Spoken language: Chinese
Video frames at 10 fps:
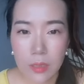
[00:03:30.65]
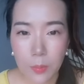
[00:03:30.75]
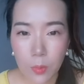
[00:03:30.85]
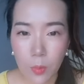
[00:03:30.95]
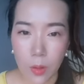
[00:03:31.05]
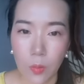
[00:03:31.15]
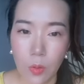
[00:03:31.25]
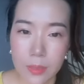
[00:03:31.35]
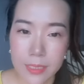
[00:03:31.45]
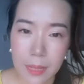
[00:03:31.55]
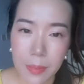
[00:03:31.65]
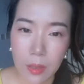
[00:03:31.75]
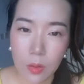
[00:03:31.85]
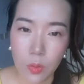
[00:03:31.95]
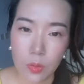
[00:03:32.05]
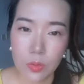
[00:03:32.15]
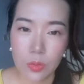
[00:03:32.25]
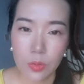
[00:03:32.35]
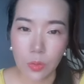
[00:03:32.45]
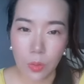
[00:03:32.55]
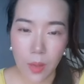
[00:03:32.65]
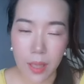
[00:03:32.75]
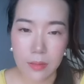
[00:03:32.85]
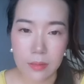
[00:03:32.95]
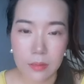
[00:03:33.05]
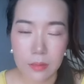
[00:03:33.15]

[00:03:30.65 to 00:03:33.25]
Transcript: 那不管我下班回去多晚，